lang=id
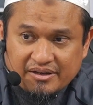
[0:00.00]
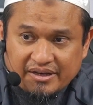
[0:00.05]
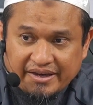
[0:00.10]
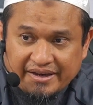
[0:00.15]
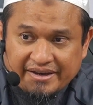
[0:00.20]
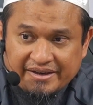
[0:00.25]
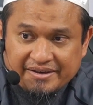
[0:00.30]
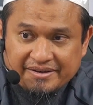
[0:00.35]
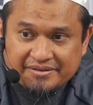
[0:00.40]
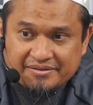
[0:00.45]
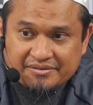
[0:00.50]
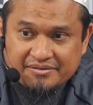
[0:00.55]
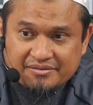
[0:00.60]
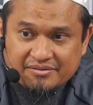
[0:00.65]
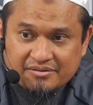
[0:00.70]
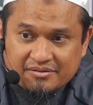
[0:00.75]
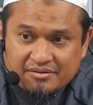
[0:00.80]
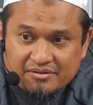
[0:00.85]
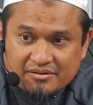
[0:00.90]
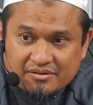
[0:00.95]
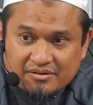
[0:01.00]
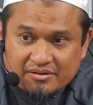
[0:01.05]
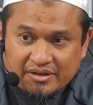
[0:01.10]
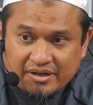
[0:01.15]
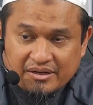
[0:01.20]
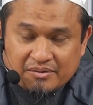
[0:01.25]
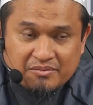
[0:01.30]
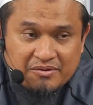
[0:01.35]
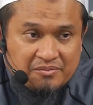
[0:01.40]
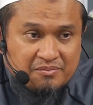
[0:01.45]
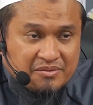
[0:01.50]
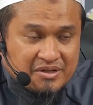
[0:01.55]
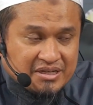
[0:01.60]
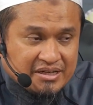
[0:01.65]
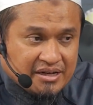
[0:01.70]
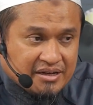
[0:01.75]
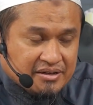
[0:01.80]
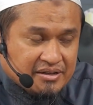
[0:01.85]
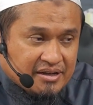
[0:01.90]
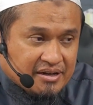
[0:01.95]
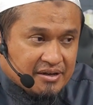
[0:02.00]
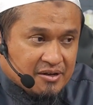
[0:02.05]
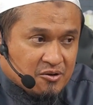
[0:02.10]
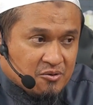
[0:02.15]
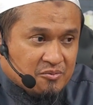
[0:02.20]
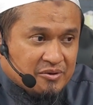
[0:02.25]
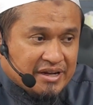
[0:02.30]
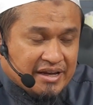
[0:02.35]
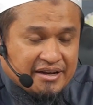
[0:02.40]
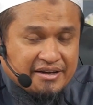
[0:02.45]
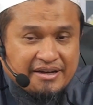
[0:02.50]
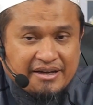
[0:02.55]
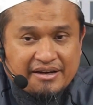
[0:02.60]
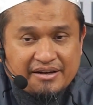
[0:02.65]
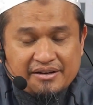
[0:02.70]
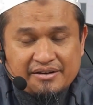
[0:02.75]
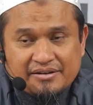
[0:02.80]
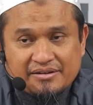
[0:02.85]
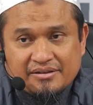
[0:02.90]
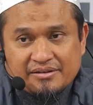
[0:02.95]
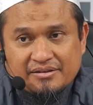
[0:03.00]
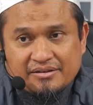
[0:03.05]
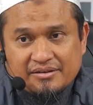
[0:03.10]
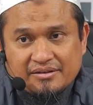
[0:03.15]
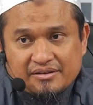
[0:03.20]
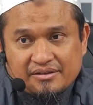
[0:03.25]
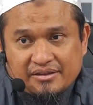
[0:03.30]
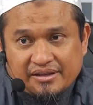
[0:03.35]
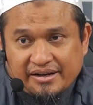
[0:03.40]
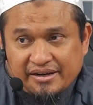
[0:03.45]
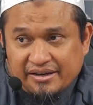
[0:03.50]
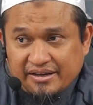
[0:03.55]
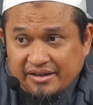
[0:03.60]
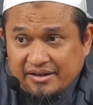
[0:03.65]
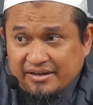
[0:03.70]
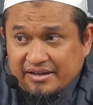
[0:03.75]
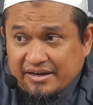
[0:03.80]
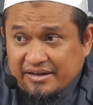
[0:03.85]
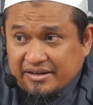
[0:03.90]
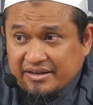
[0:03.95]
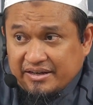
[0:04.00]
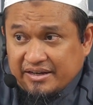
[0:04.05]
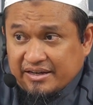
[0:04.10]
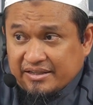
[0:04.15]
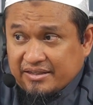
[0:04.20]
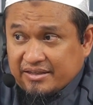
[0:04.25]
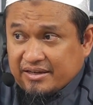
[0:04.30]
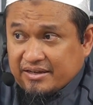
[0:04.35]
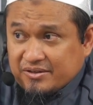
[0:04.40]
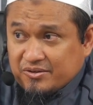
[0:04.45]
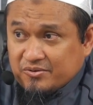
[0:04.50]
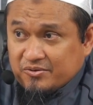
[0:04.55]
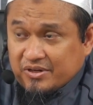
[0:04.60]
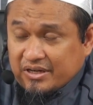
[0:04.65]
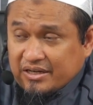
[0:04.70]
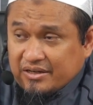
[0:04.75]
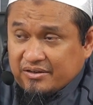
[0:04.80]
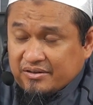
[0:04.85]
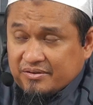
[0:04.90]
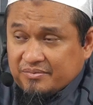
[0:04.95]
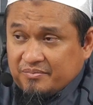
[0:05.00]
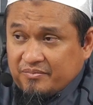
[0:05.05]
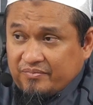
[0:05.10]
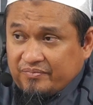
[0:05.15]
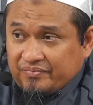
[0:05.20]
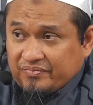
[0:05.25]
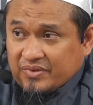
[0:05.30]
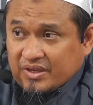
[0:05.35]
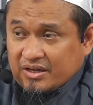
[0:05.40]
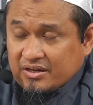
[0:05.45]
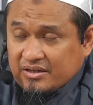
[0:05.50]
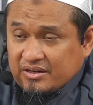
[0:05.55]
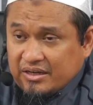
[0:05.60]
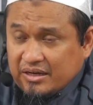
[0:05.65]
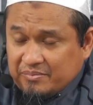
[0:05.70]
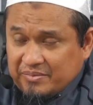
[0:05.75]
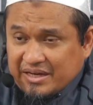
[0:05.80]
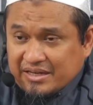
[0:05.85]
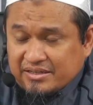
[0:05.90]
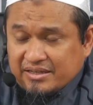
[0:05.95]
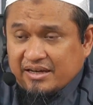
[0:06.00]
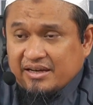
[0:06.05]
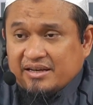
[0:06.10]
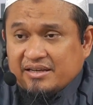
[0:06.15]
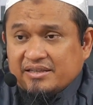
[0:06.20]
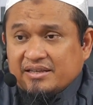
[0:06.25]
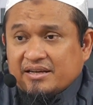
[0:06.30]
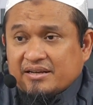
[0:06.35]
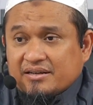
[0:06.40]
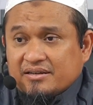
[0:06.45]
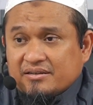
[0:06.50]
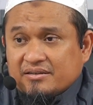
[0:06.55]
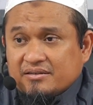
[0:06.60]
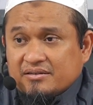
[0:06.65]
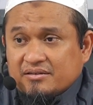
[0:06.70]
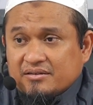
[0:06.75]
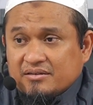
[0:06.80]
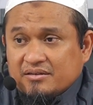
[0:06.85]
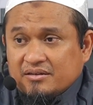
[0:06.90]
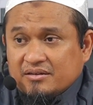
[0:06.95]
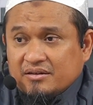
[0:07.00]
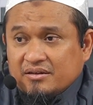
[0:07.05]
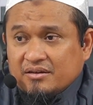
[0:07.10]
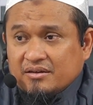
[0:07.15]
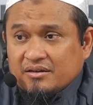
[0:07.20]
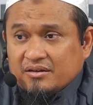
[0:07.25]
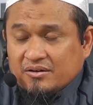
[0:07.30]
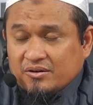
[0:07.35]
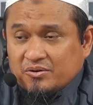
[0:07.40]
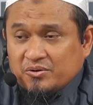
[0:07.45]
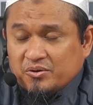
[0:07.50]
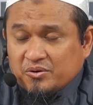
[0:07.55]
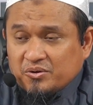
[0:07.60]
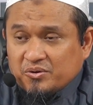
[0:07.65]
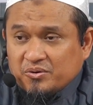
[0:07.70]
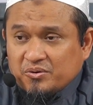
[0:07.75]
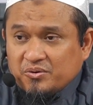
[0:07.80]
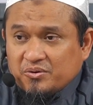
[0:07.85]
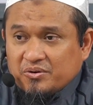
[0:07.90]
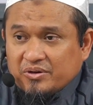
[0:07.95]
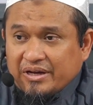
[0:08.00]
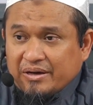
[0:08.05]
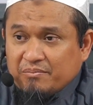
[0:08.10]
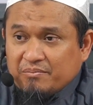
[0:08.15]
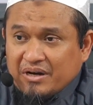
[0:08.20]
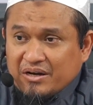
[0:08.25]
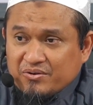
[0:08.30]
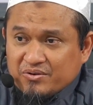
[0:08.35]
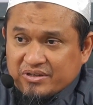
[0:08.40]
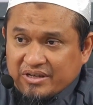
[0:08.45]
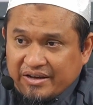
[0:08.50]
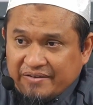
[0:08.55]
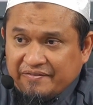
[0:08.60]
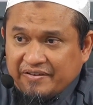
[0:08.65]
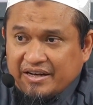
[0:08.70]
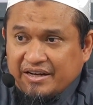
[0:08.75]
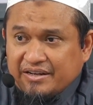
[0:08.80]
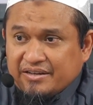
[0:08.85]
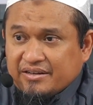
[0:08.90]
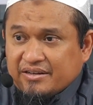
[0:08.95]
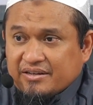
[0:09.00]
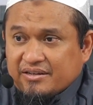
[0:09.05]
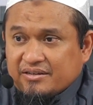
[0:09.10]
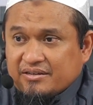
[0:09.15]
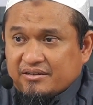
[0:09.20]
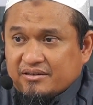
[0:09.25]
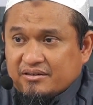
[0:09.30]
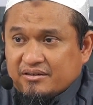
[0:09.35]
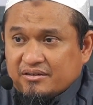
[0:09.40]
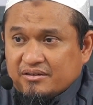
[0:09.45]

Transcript: Ya. Dengan membiasakan diri. Kemudian yang terakhir dari kiatnya juga dia biasa hadir ke guru-guru yang bagus hafalannya